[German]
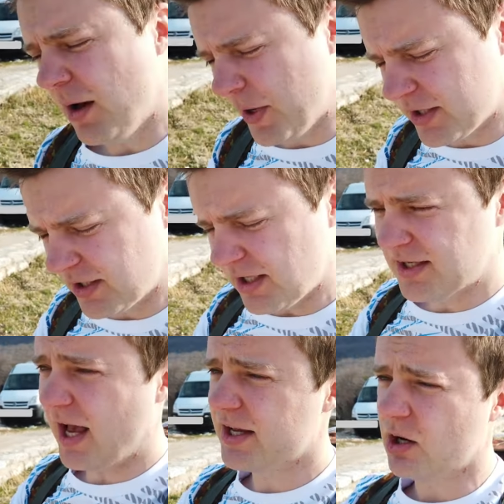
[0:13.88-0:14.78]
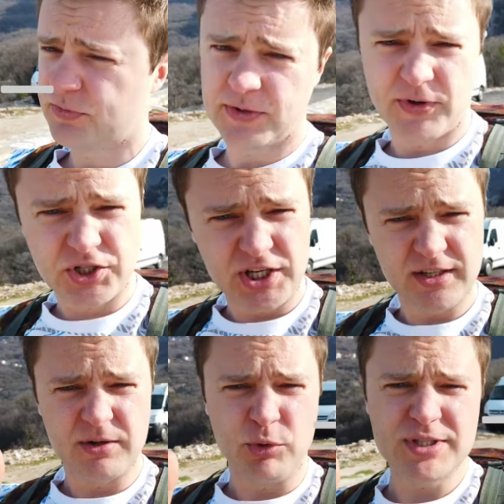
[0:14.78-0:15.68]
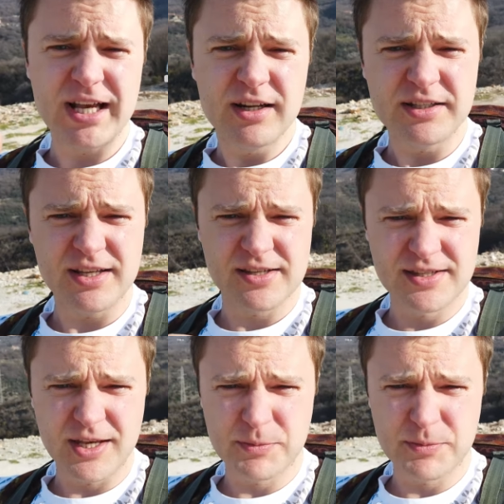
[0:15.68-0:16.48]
Dabei gehe ich ein auf die verschiedenen Modelle, die es